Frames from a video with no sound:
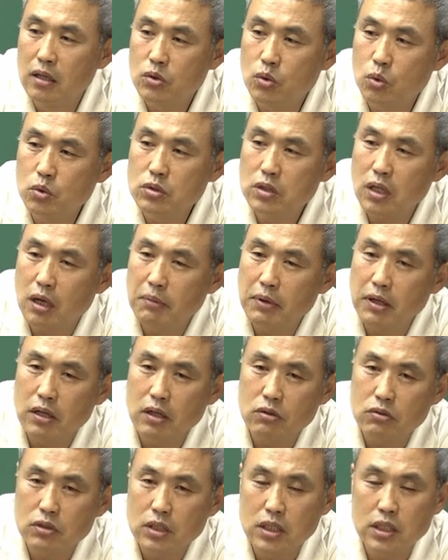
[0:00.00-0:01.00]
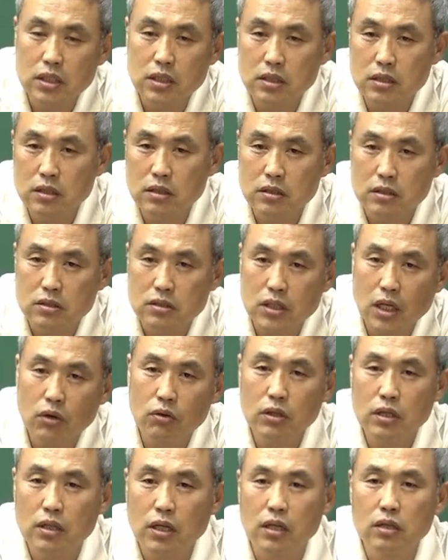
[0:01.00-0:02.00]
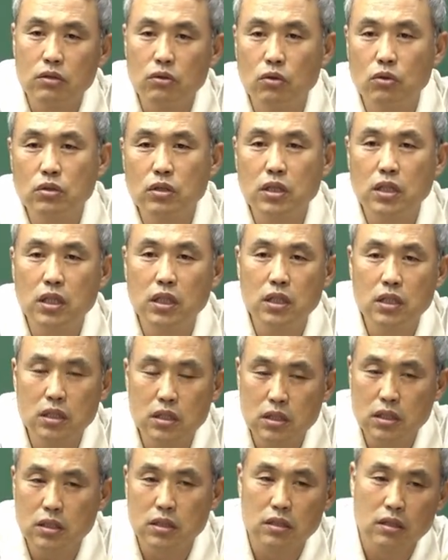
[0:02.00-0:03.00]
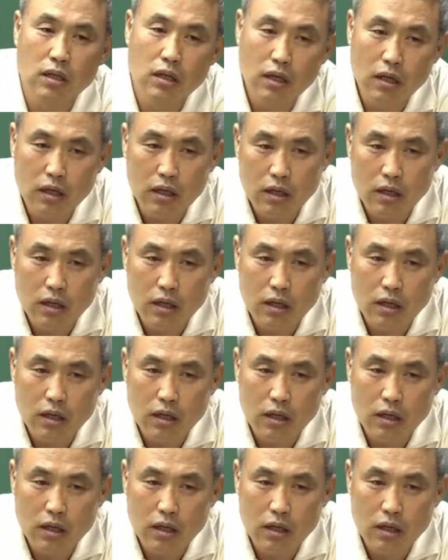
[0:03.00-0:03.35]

동차반하고 기득은 차원이 다르고 기득은